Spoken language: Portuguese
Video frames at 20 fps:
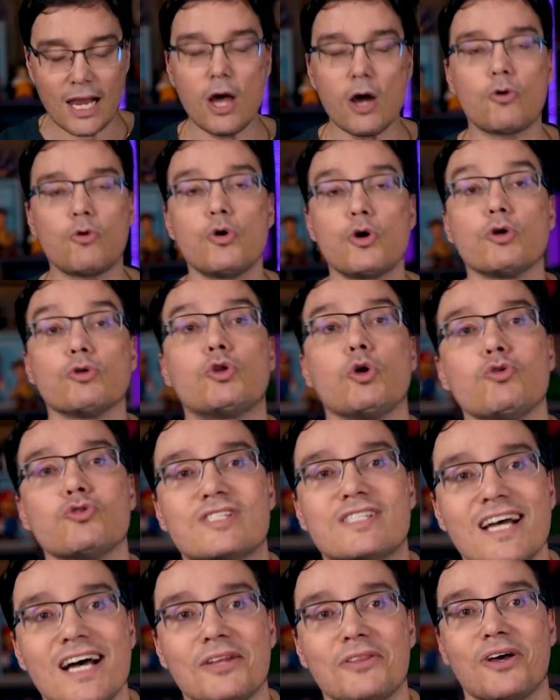logo com o que eu tô
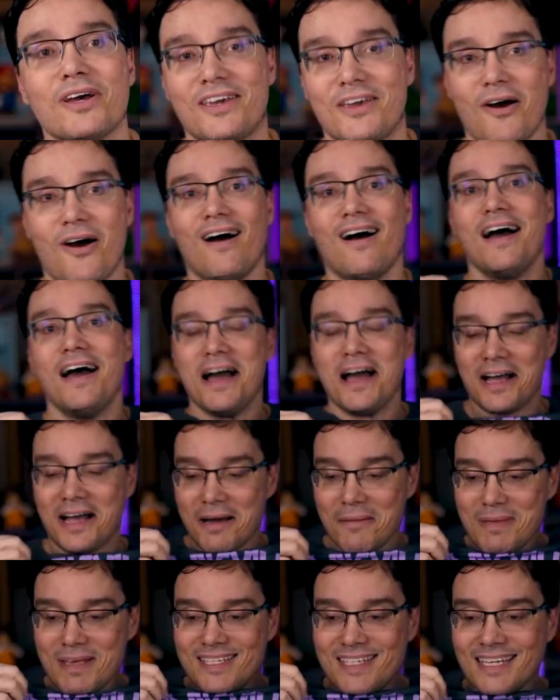usando aqui, ó.
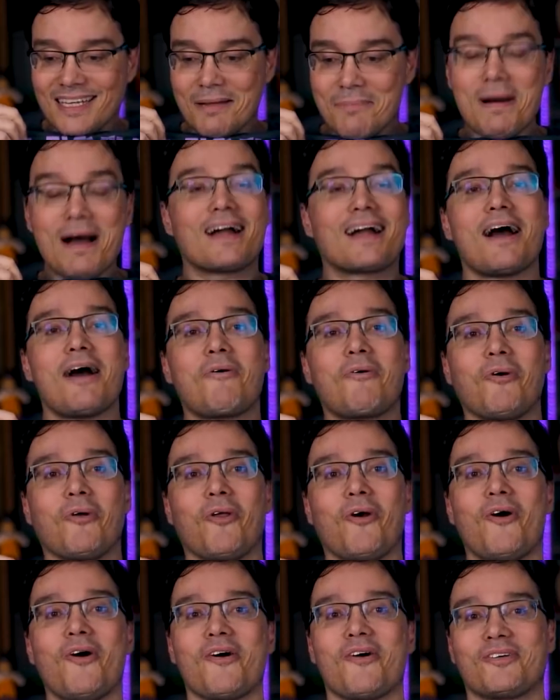Camiseta macaco
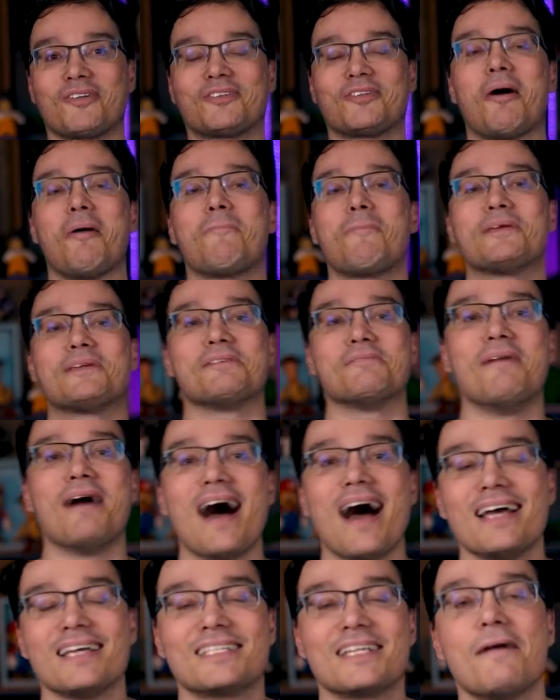louco, top
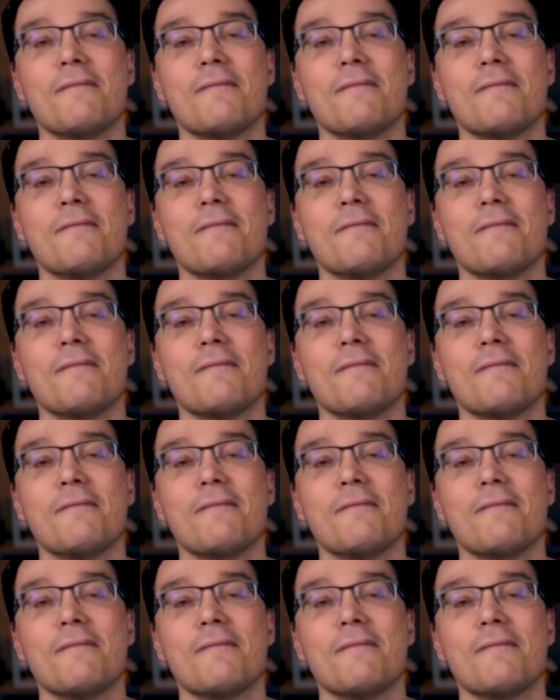demais,